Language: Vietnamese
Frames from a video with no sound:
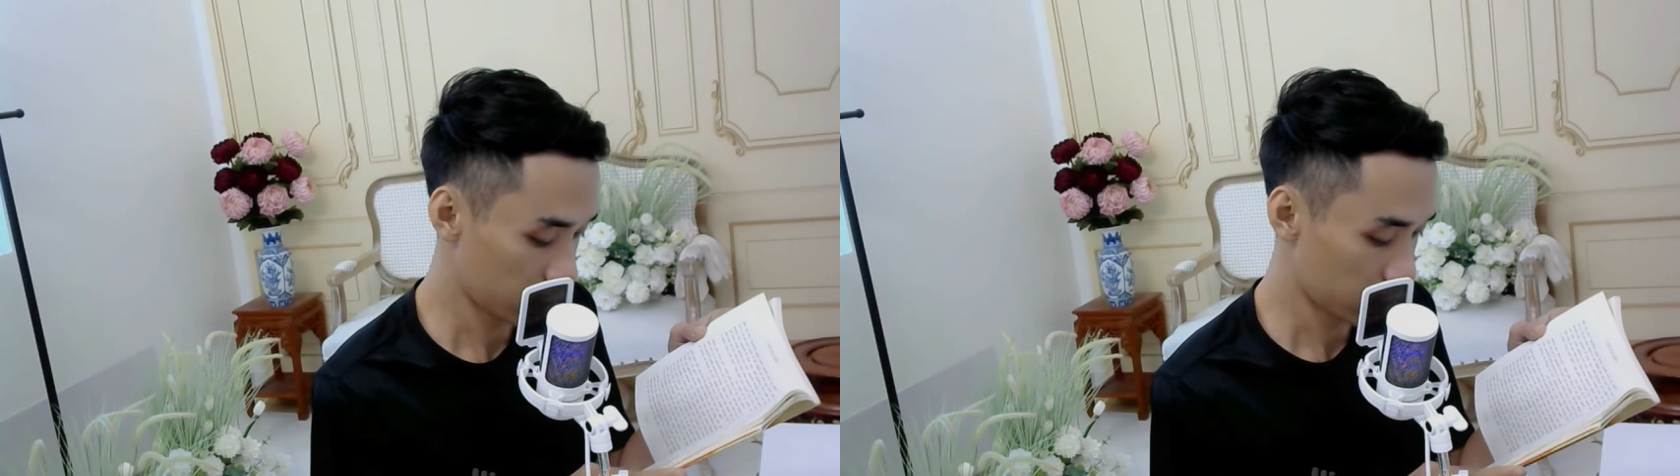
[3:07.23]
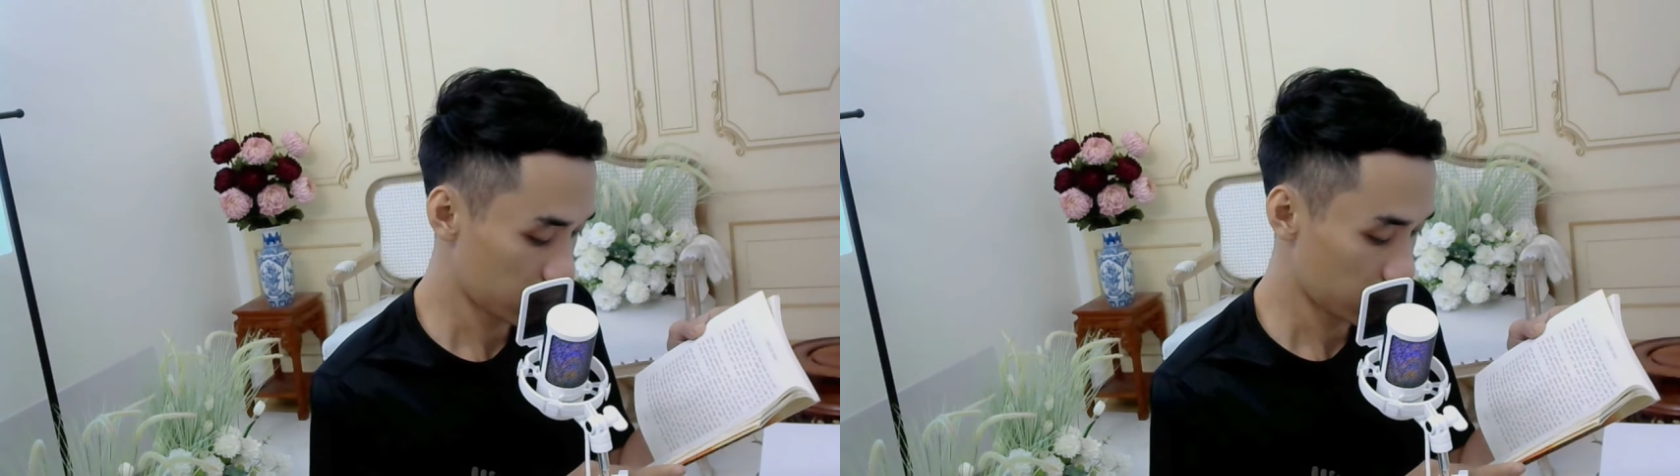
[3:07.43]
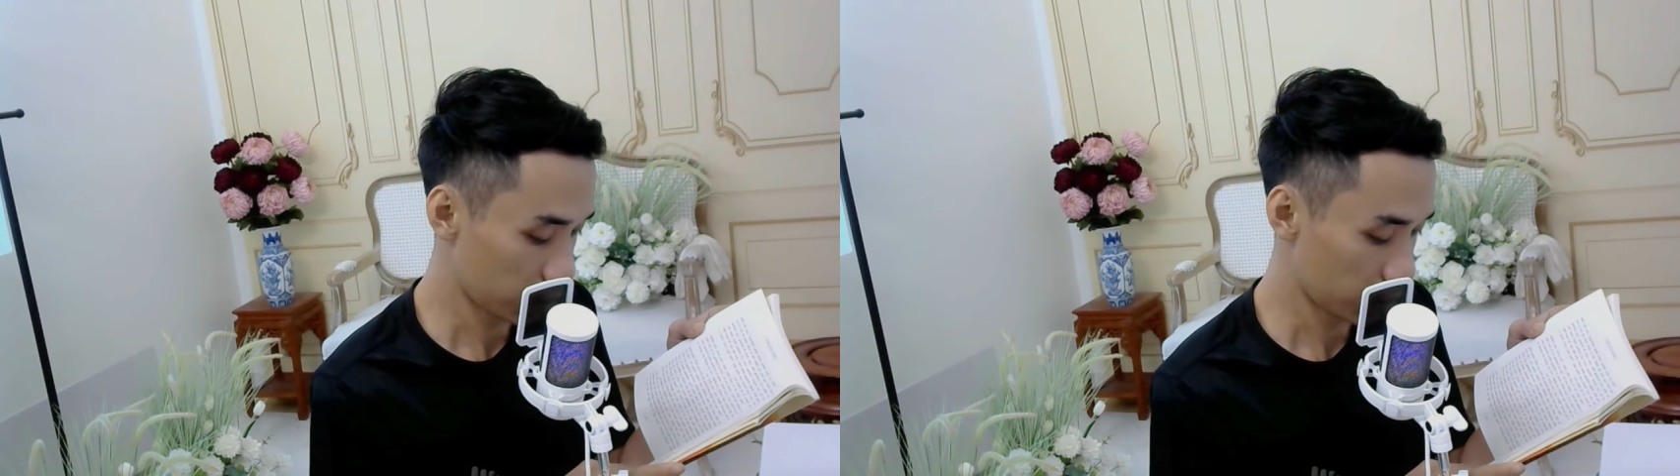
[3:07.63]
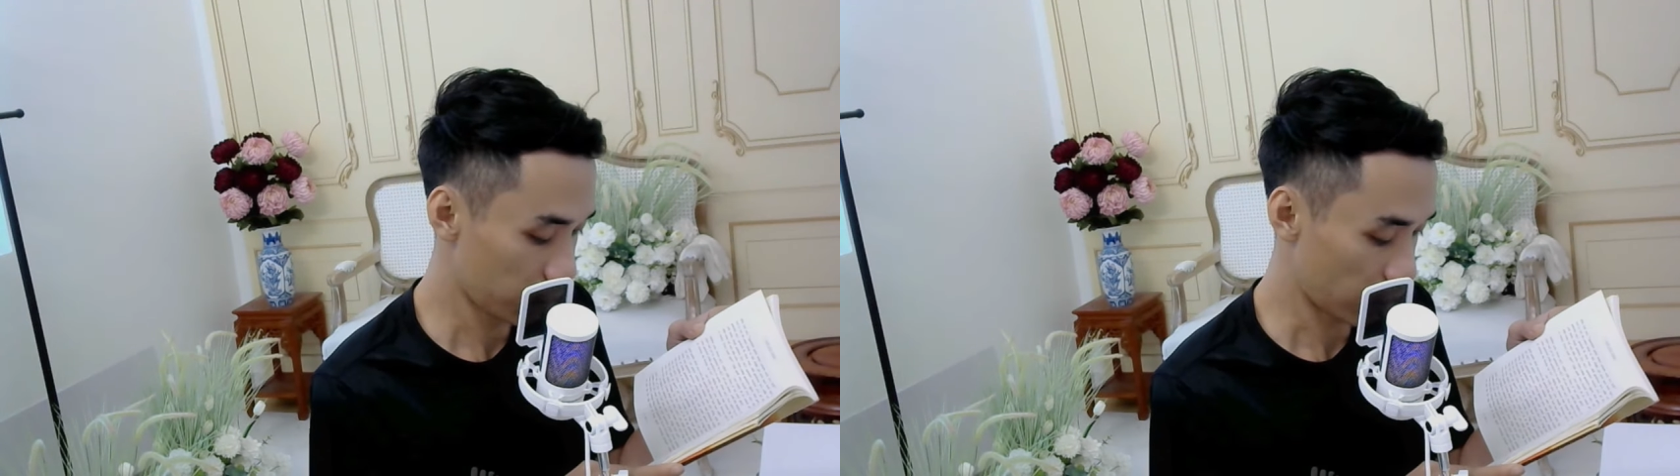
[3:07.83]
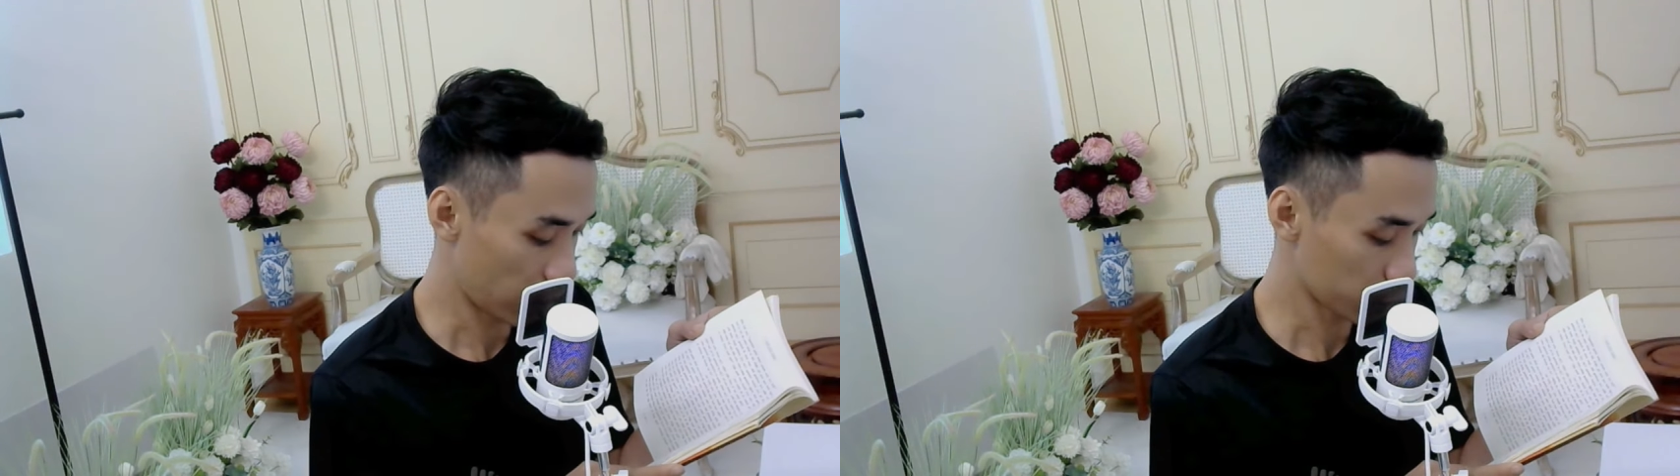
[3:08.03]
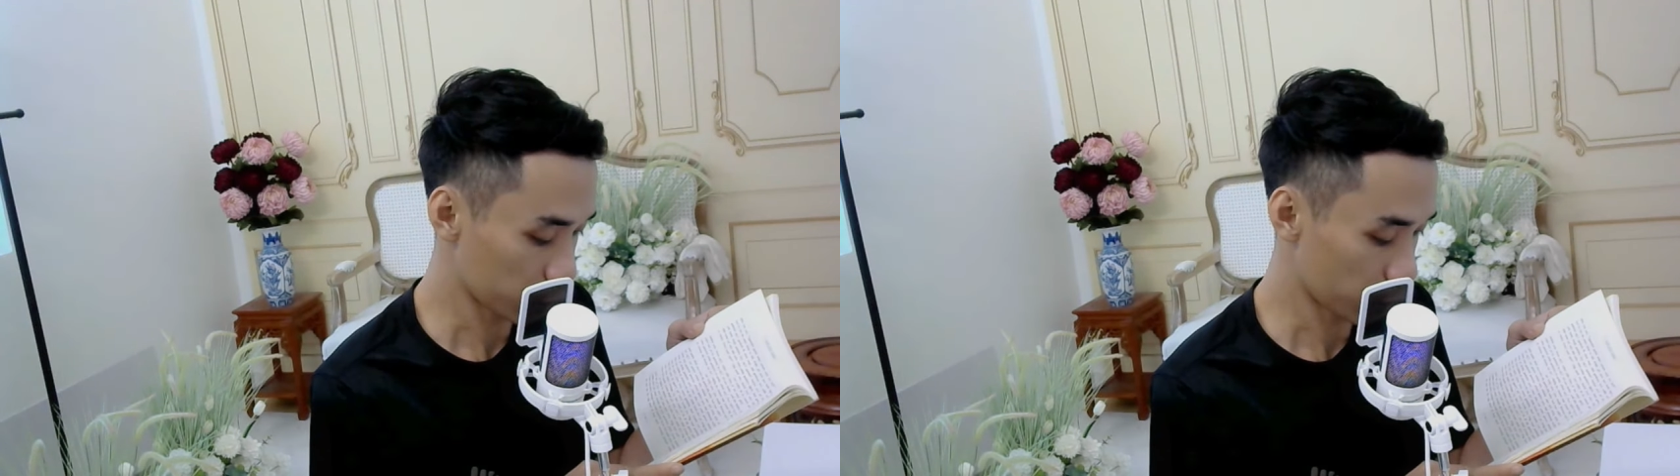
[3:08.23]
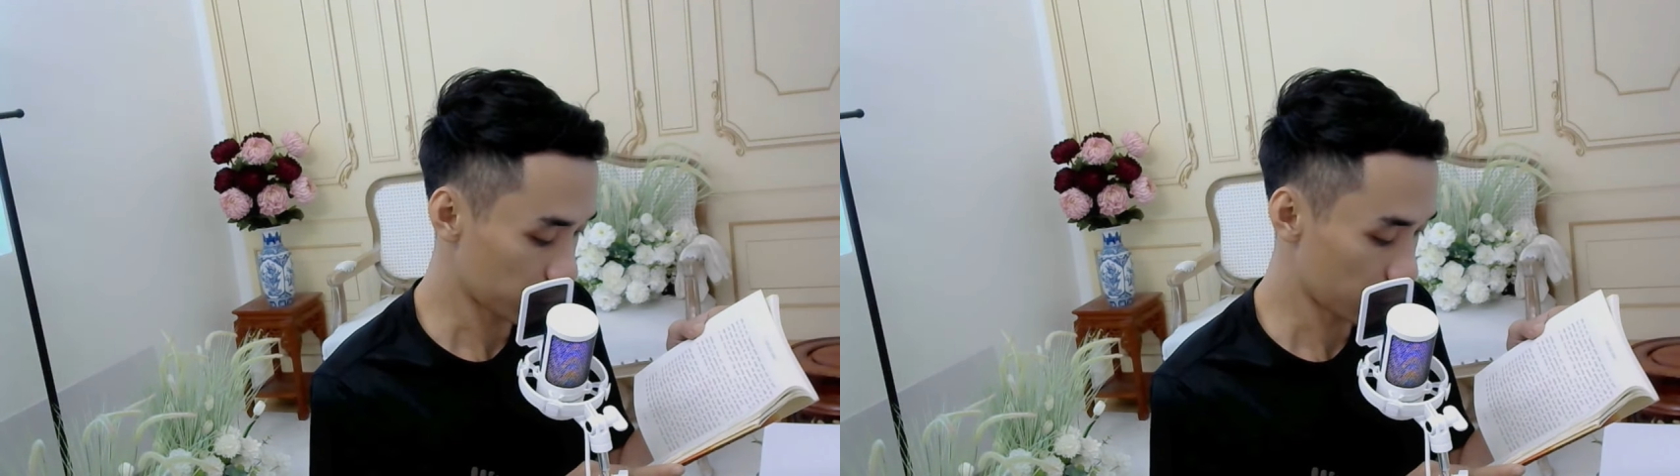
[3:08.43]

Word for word: biết về khẩu súng của bố